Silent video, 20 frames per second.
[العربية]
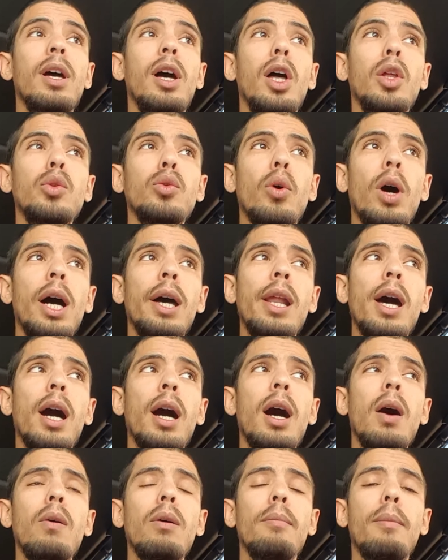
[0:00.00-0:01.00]
عنده
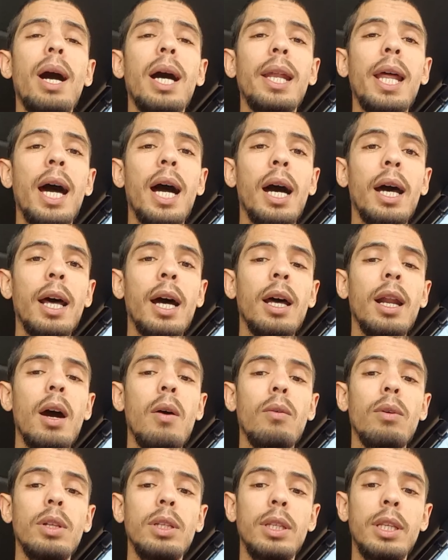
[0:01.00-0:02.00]
علاقه مع
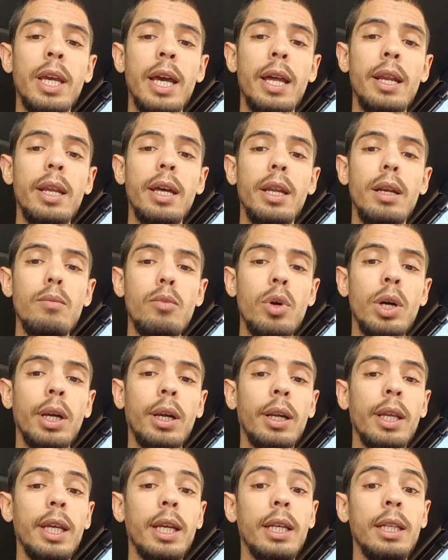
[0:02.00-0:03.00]
الحراره ديال
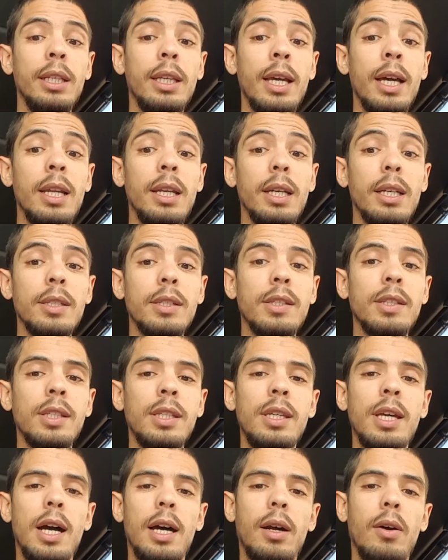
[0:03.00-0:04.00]
المحرك ديال
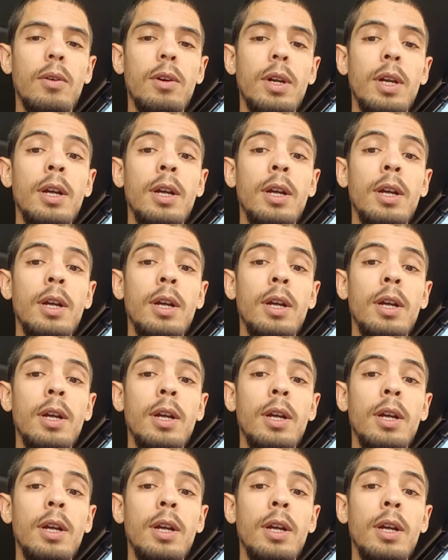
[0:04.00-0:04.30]
السياره